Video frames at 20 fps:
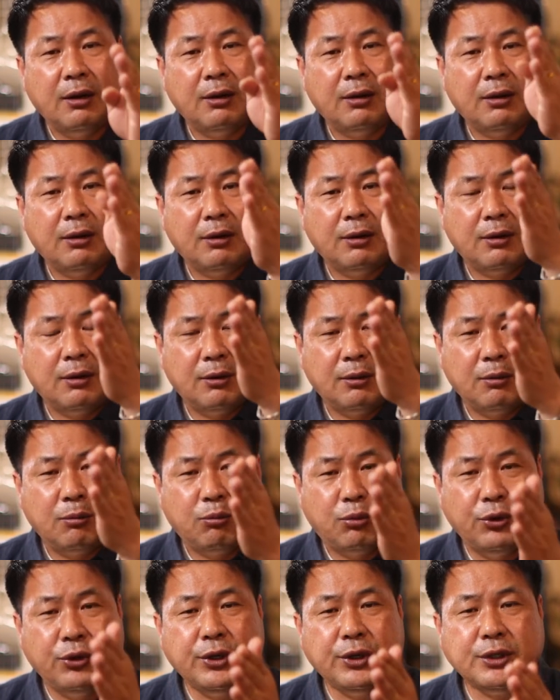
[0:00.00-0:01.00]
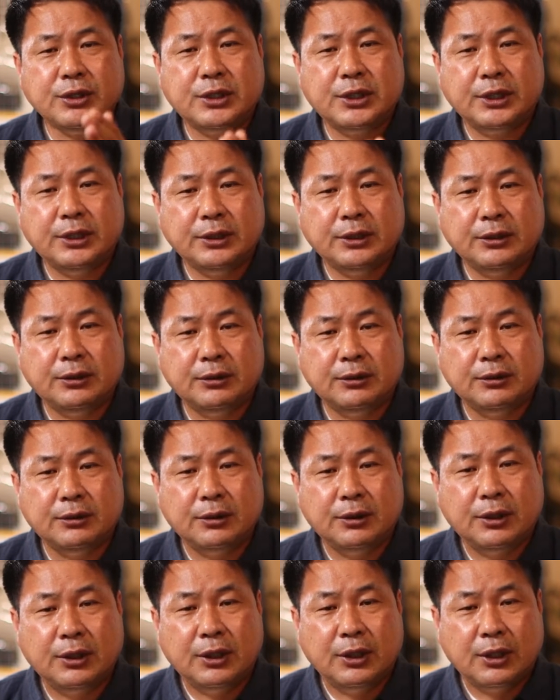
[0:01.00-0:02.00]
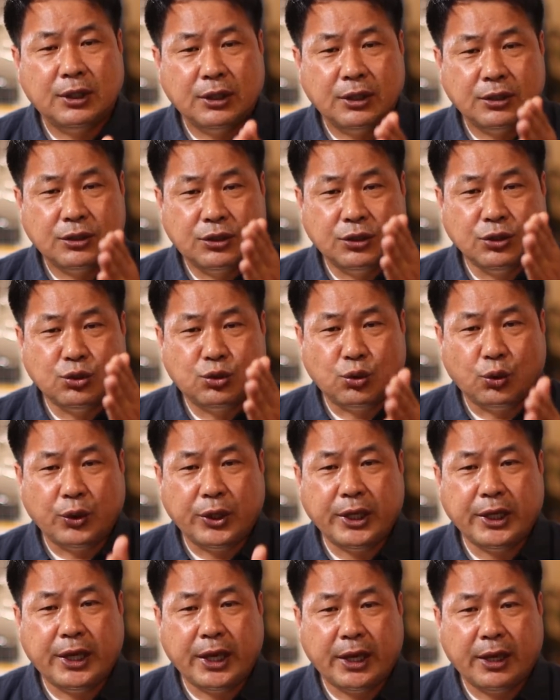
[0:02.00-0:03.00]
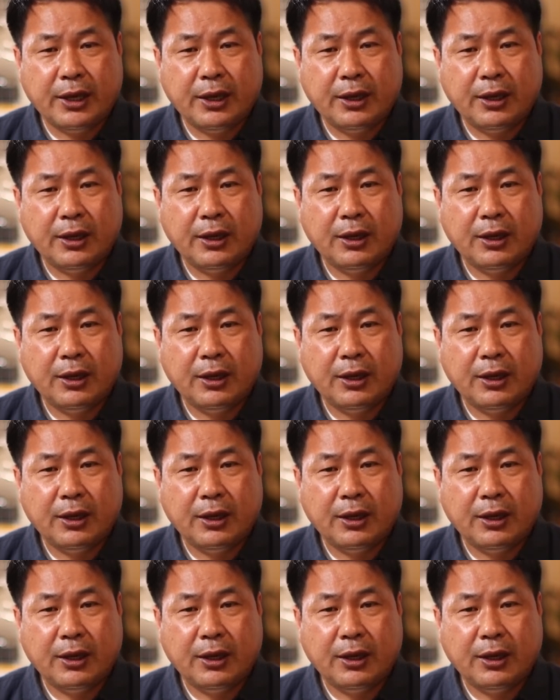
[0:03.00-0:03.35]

어, 보여지는 저 조리개,